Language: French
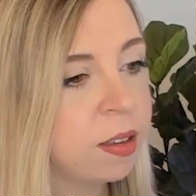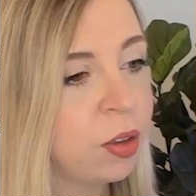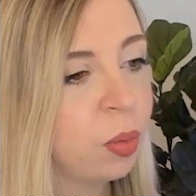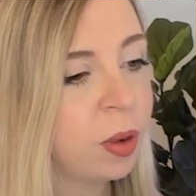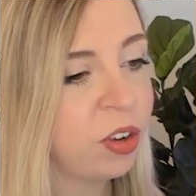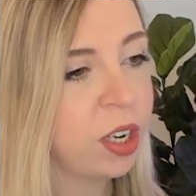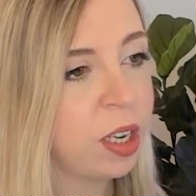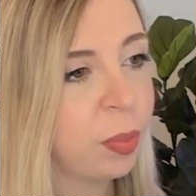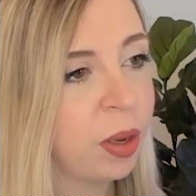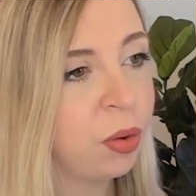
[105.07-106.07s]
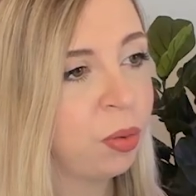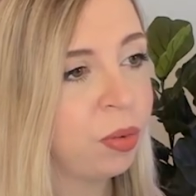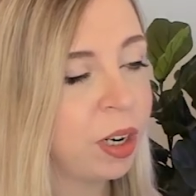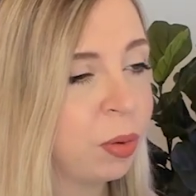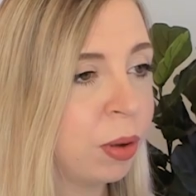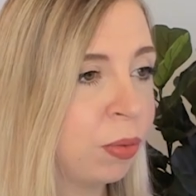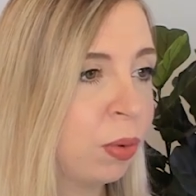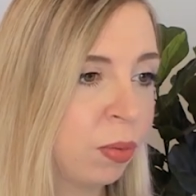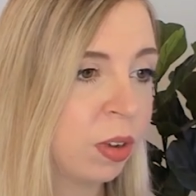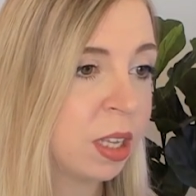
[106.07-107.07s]
C'est dommage qu'il n'y ait pas de nouvelles
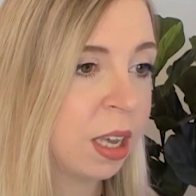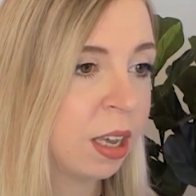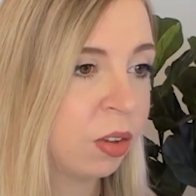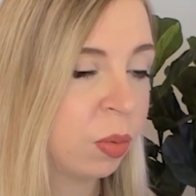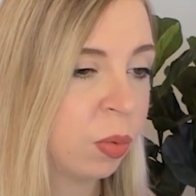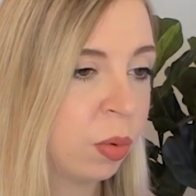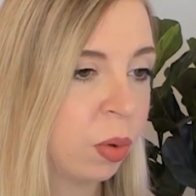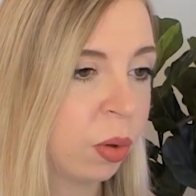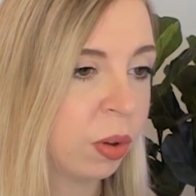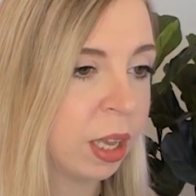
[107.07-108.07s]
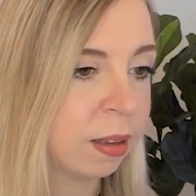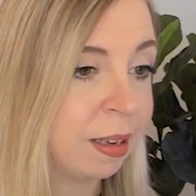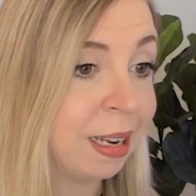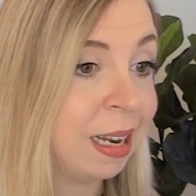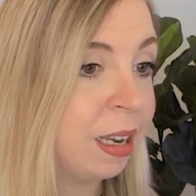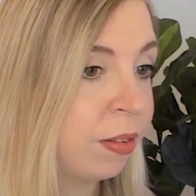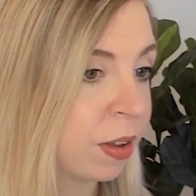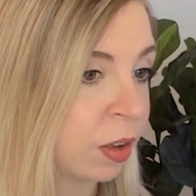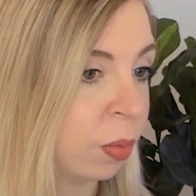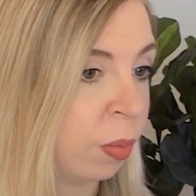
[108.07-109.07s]
coiffures. On va directement regarder les
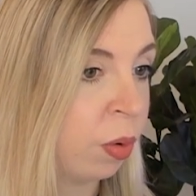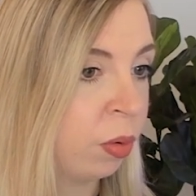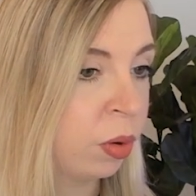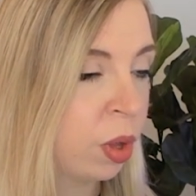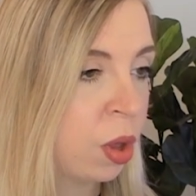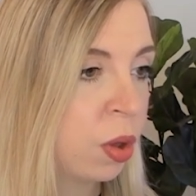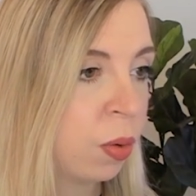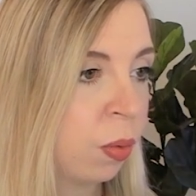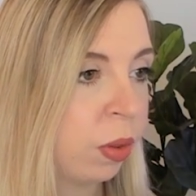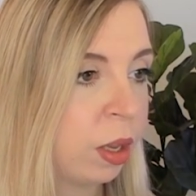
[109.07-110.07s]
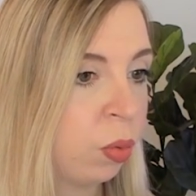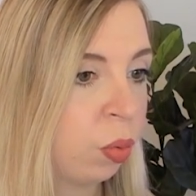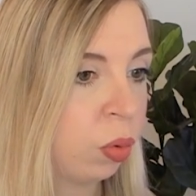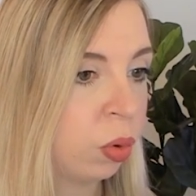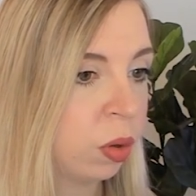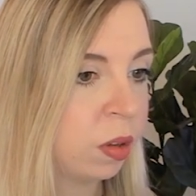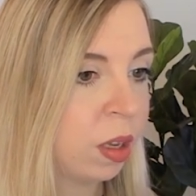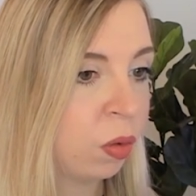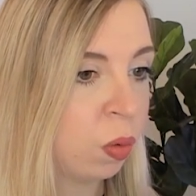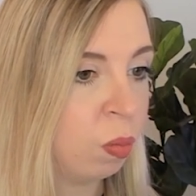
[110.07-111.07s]
vêtements. On a donc
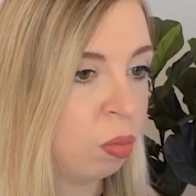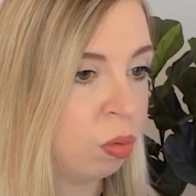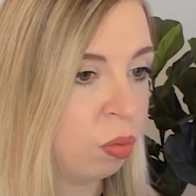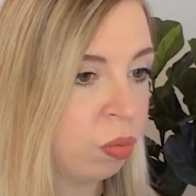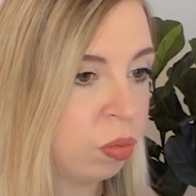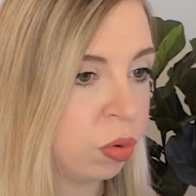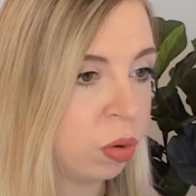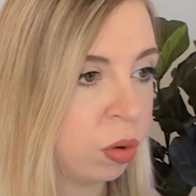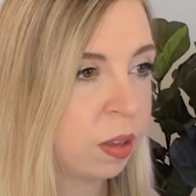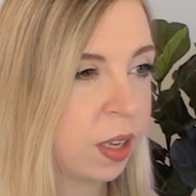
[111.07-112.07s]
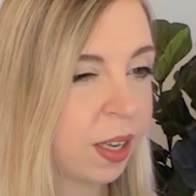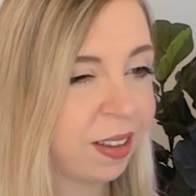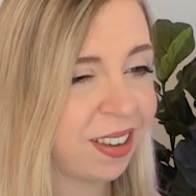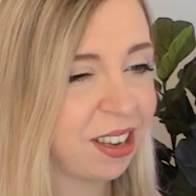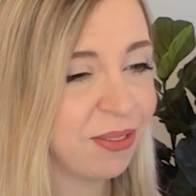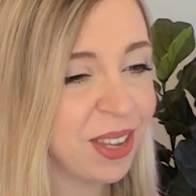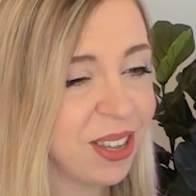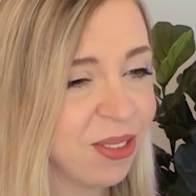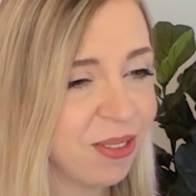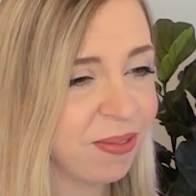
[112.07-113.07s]
cette blouse. Très très
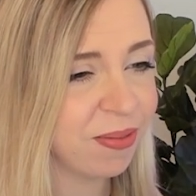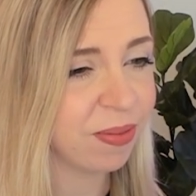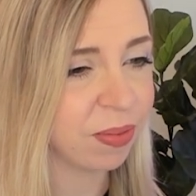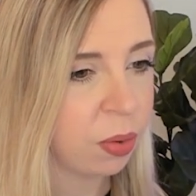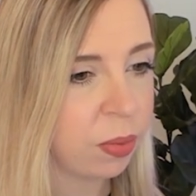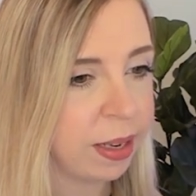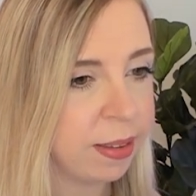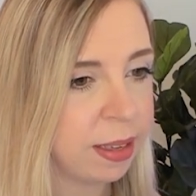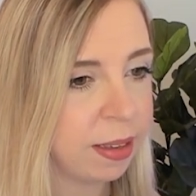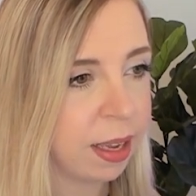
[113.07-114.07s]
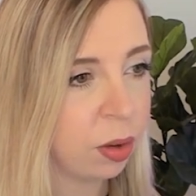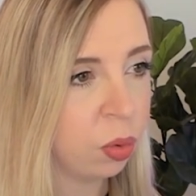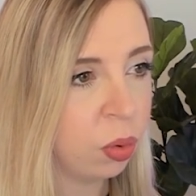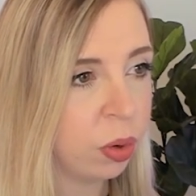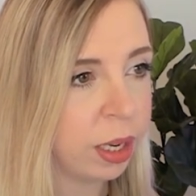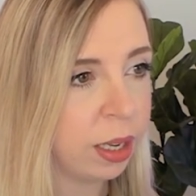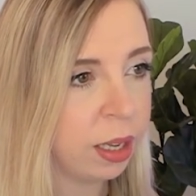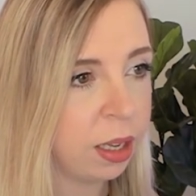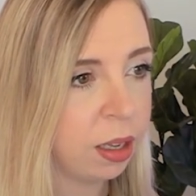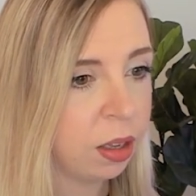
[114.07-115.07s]
mignon Ouais, c'est très
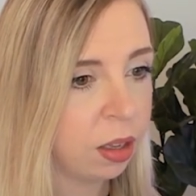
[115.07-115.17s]
coloré.